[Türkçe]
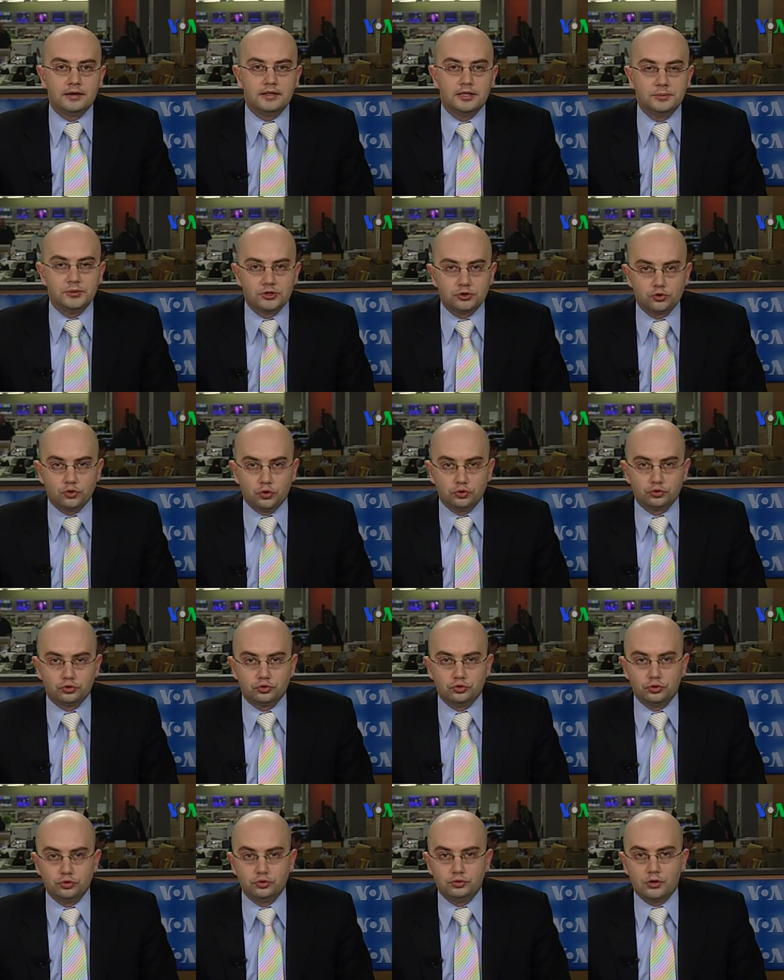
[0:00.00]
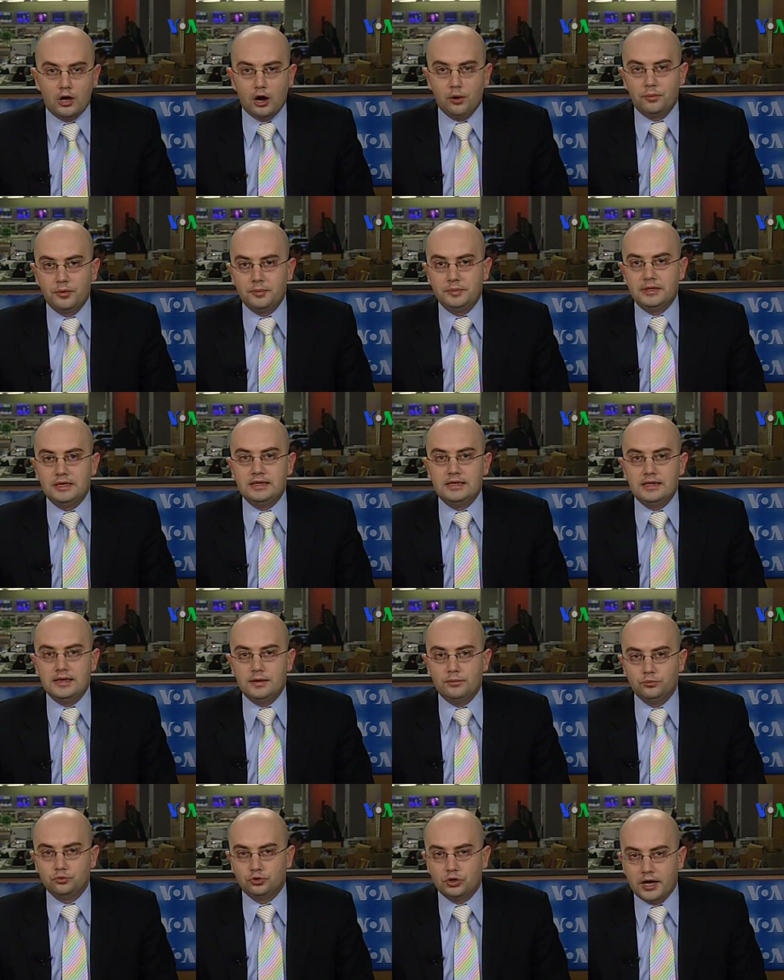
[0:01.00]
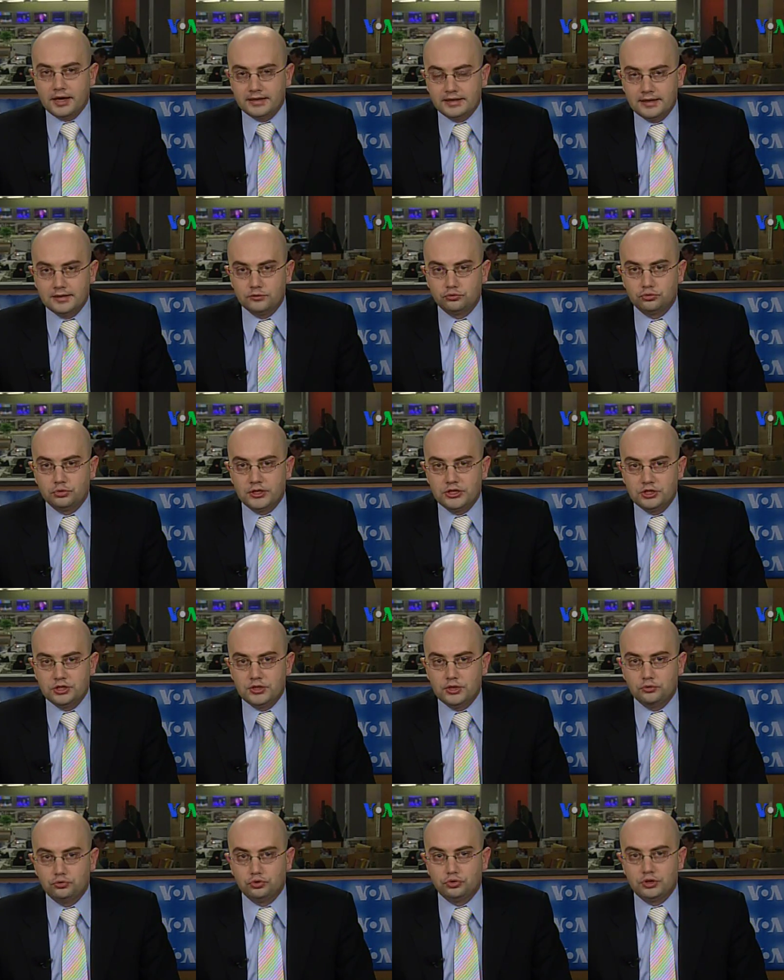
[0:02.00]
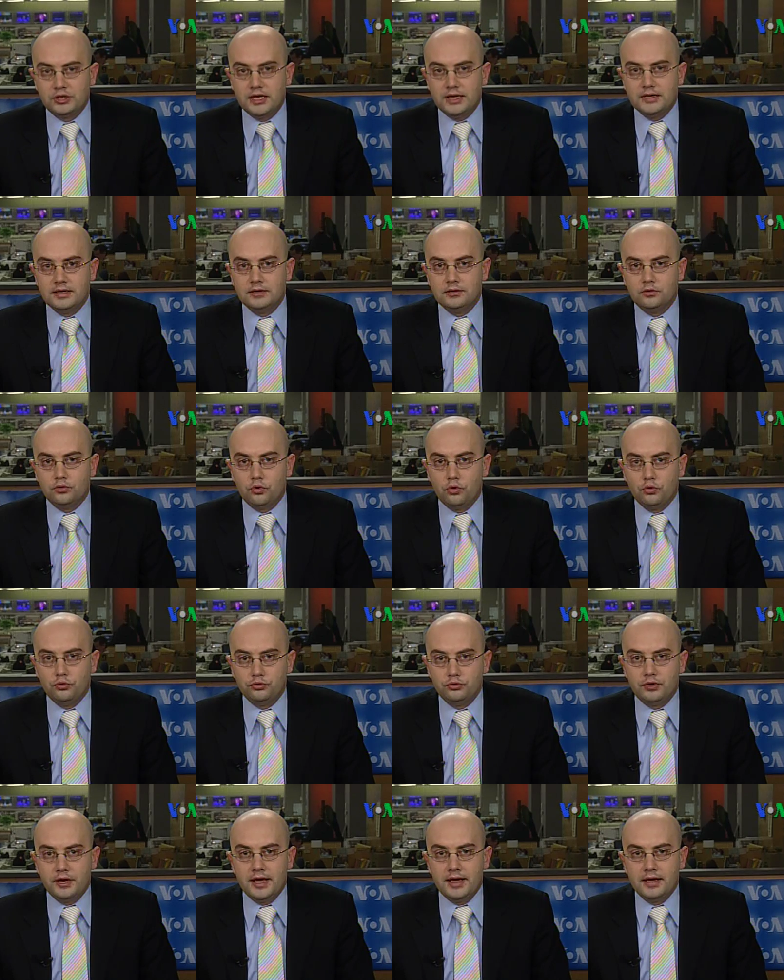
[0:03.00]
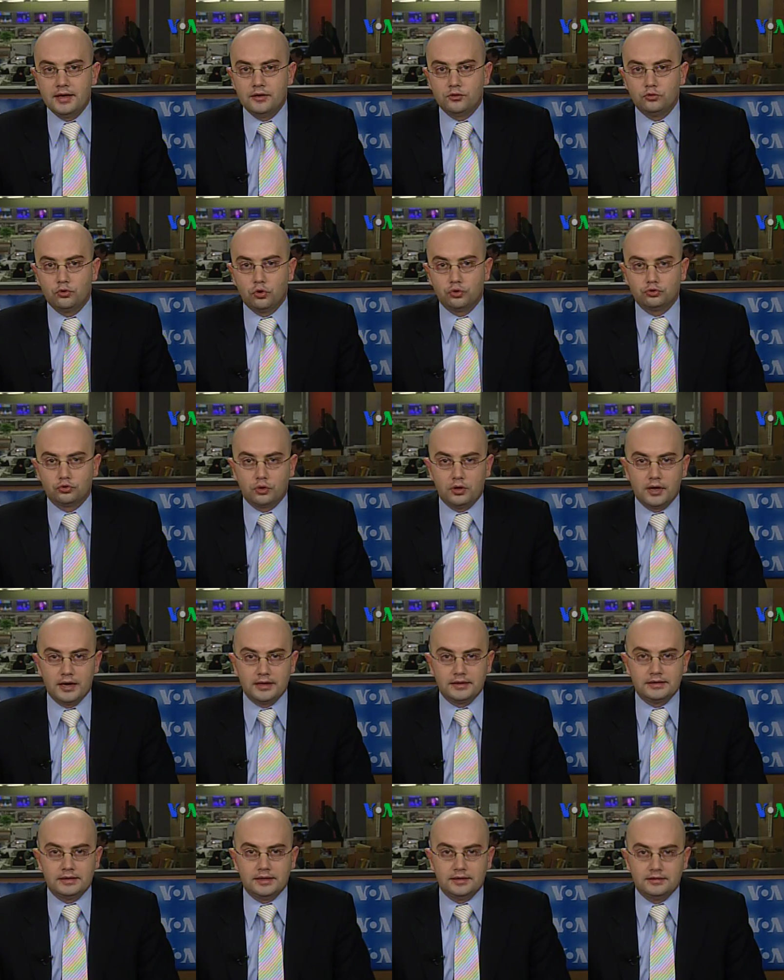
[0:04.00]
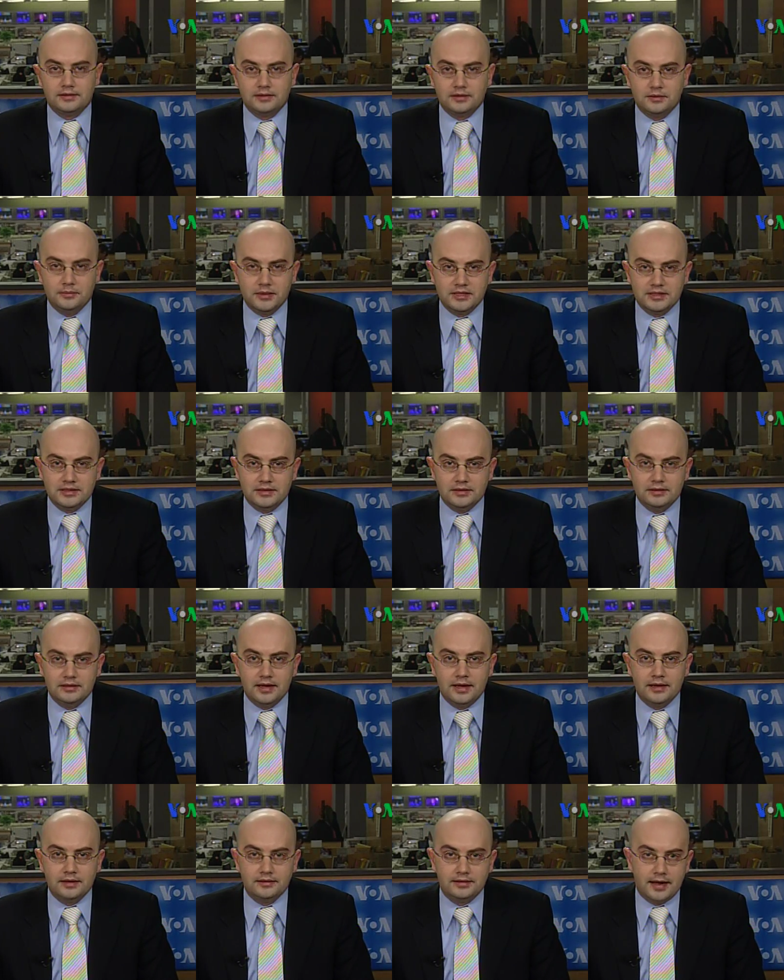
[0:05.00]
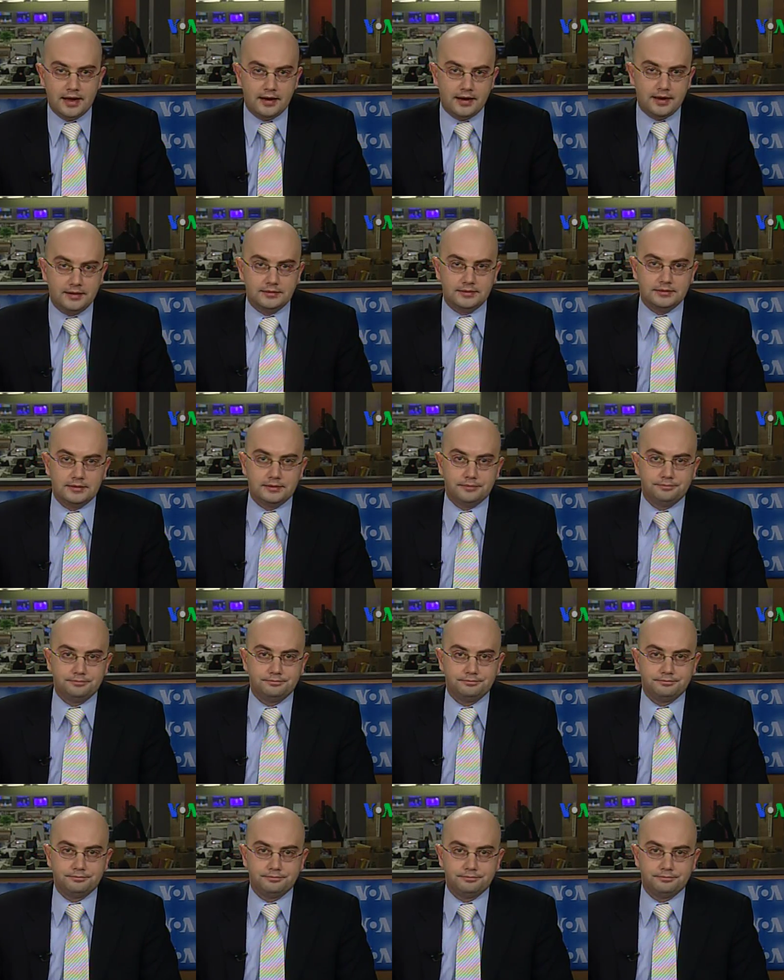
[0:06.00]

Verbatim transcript: Kıbrıs konusunun Avrupa Birliği ile müzakere sürecinde Türkiye'nin önüne koz olarak getirilmesini de değerlendirdi.